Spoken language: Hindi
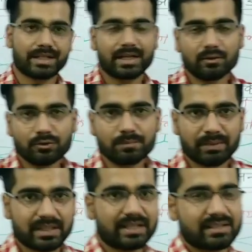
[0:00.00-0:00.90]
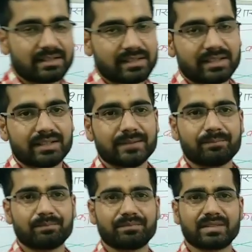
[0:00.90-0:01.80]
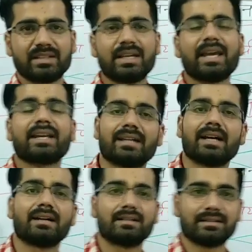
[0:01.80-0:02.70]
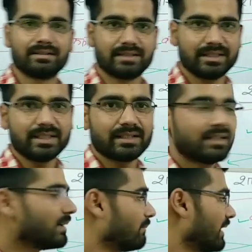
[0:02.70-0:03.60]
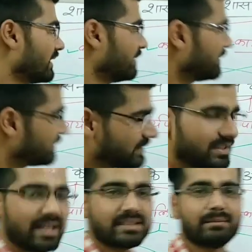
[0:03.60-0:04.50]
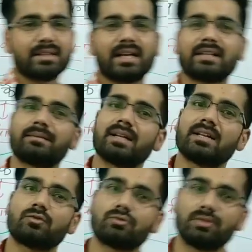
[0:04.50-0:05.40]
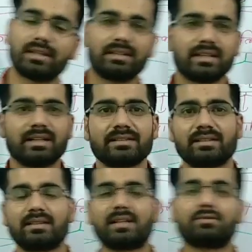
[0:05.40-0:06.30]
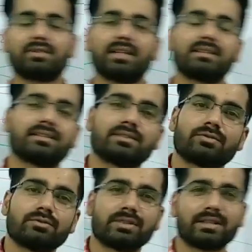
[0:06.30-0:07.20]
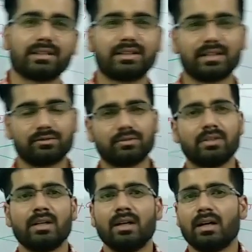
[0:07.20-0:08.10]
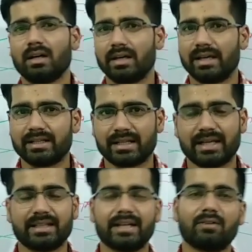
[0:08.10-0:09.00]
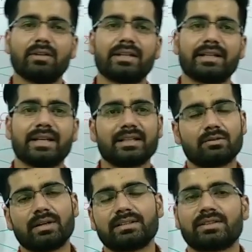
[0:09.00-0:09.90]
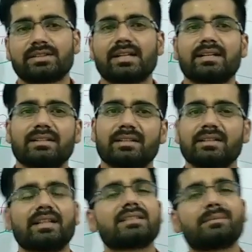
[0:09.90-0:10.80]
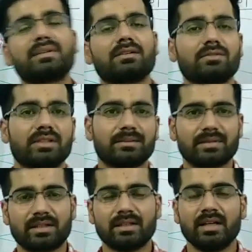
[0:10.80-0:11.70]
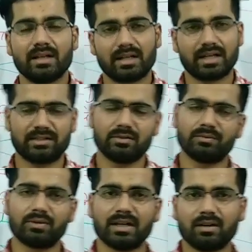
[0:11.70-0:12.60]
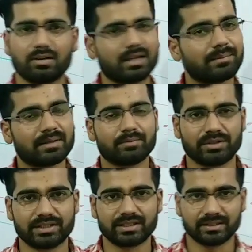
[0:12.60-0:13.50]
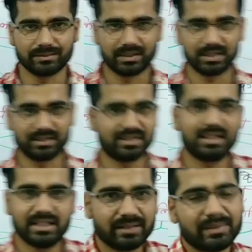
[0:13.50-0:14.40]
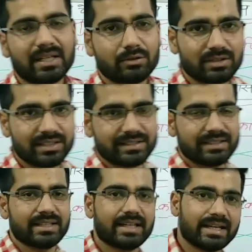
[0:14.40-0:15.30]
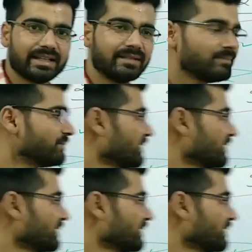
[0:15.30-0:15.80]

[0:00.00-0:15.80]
सारा कुछ पता चल सके कि है क्या ठीक है बाकी मैं सीधा संवैधानिक विकास शुरू कर देता सत्रह से शुरू कर देता जो एक्ट आया था रेगुलेटिंग एक्ट वहाँ से स्टार्ट कर देता संविधान को ख़त्म करा कराते हुए पूरा और आपका पॉलिटी ख़त्म करा देता लेकिन मेरा उद्देश्य ये है नहीं